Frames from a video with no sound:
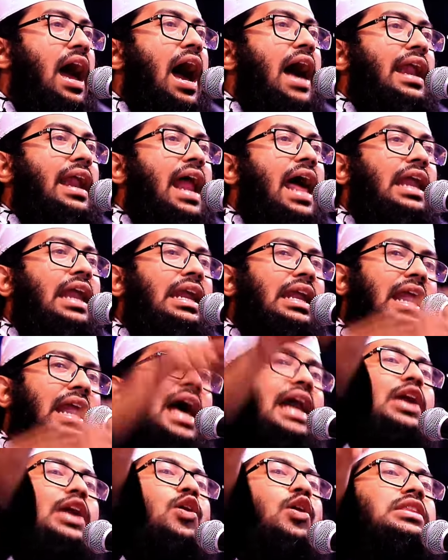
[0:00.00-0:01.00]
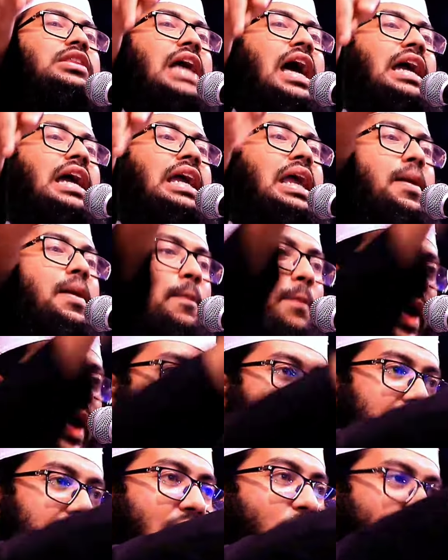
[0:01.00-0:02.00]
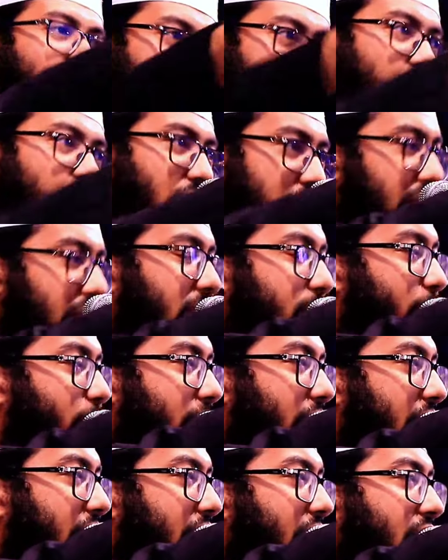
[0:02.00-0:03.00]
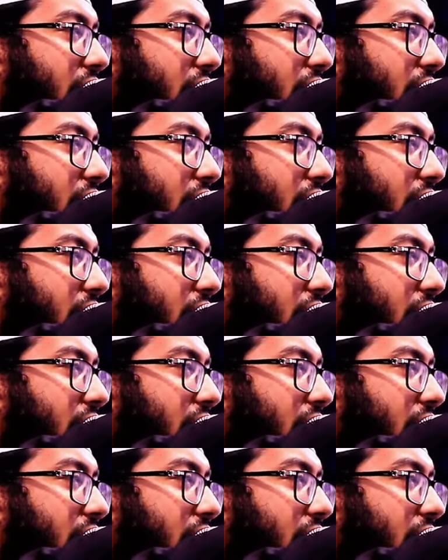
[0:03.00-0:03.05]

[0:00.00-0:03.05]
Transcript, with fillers: আর আল্লাহর কথায় কি বান্দা অনুমতি দিতে পারে